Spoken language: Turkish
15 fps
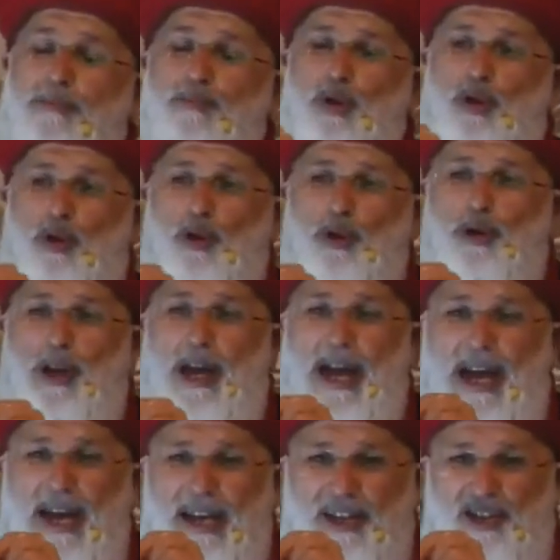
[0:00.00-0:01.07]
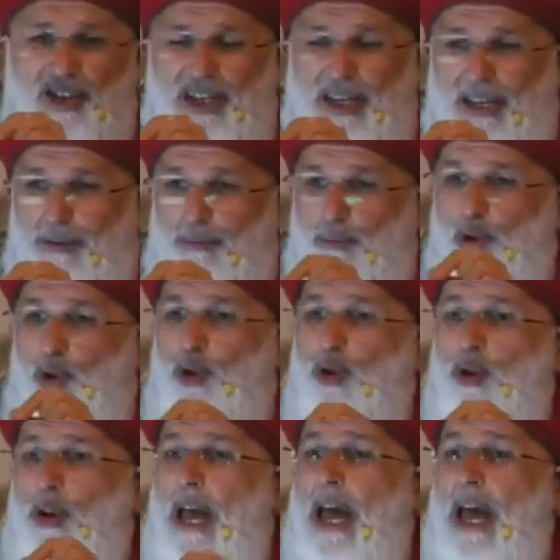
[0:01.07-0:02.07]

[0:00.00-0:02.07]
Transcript: bütün her şey, bütün